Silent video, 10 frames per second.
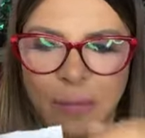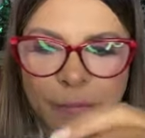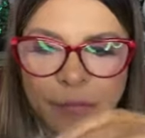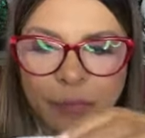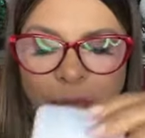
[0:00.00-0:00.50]

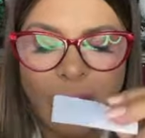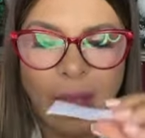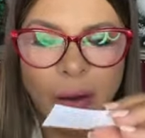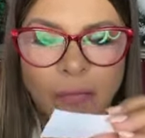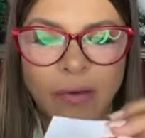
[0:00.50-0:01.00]
fala,
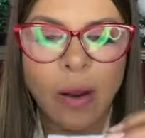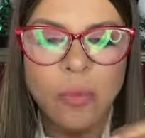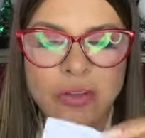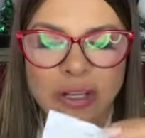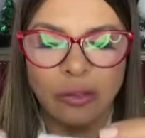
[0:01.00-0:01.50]
é, fala, a
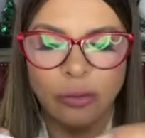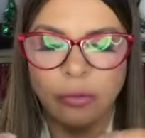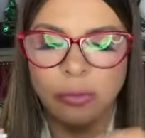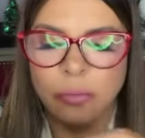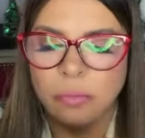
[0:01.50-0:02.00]
música do,
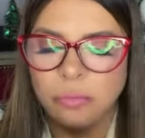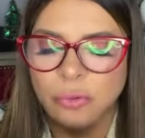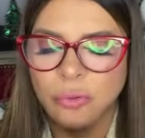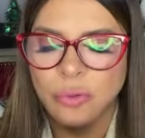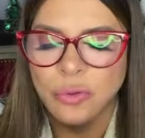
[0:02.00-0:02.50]
do,
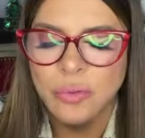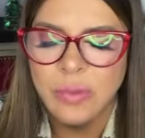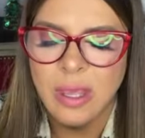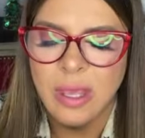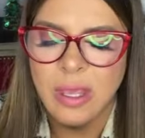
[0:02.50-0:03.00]
do
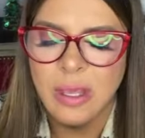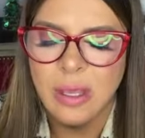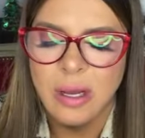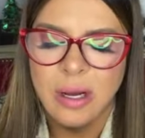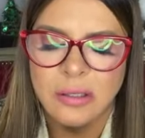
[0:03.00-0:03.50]
Curumim aí.
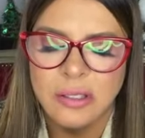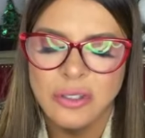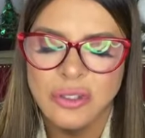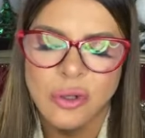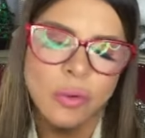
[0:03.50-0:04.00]

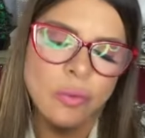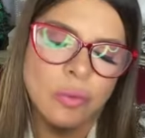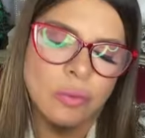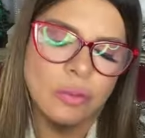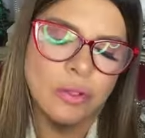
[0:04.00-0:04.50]
Anderson
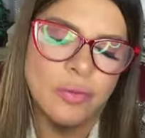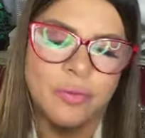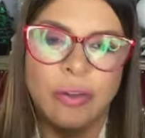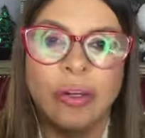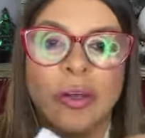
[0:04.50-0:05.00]
Delfino,